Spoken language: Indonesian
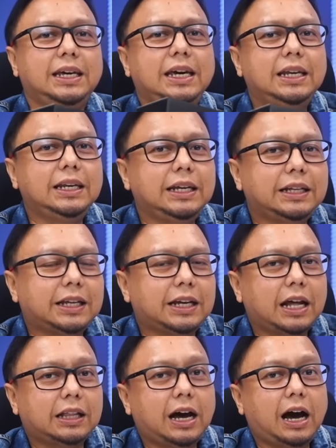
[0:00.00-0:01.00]
ini
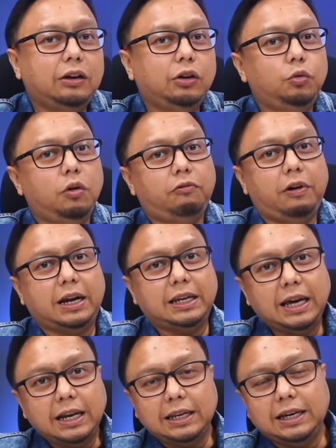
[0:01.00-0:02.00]
ternyata ada dua
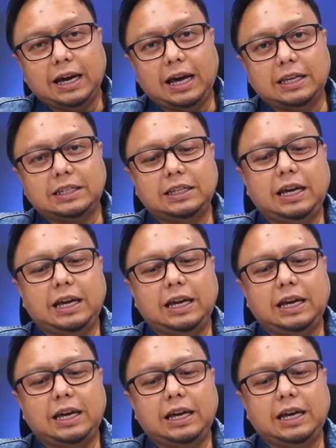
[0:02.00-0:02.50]
varian nih guys.